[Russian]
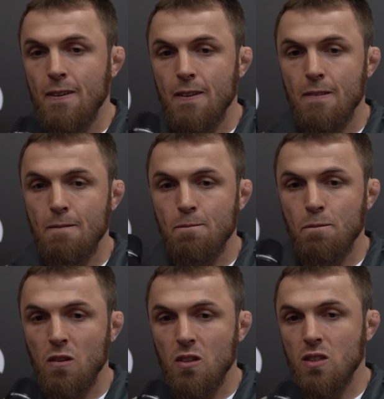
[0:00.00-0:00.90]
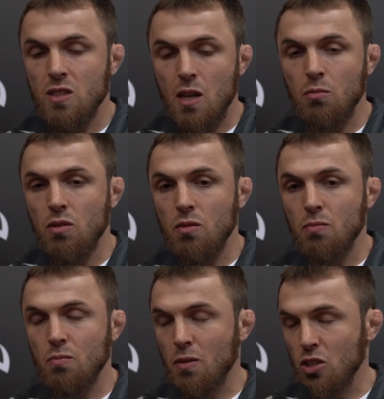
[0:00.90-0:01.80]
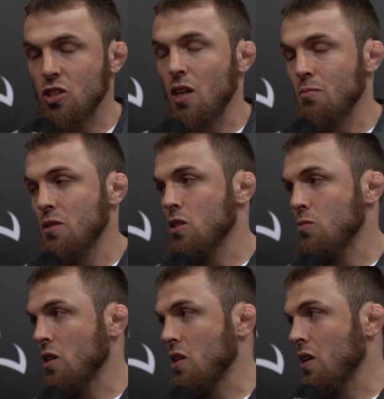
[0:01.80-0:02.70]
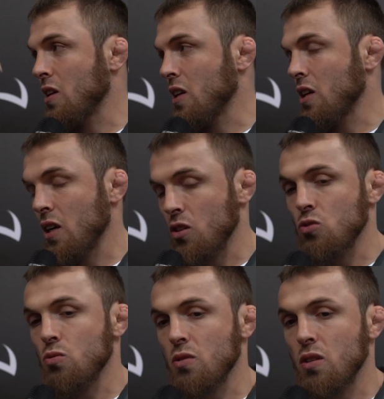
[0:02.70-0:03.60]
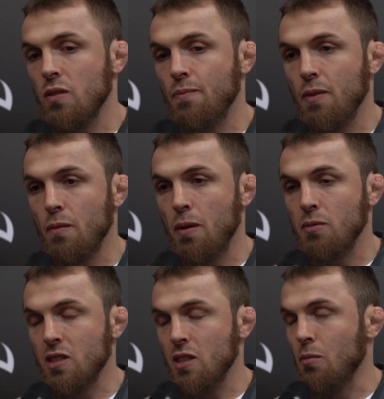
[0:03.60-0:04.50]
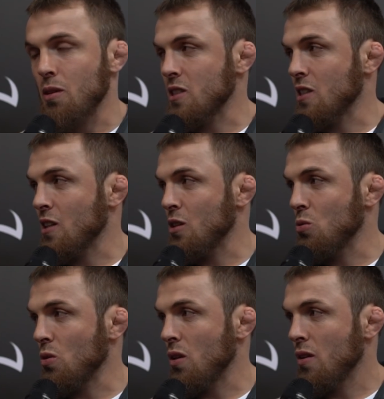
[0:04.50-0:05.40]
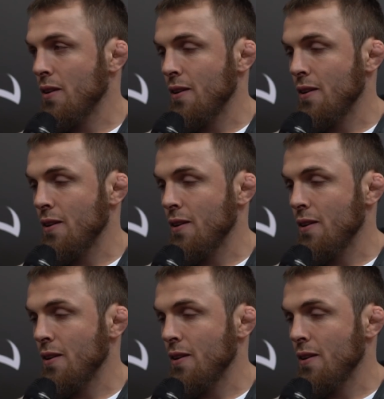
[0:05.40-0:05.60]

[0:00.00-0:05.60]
И, и самые большие амбиции у меня этой лига. хочу побыстрее добраться до титула.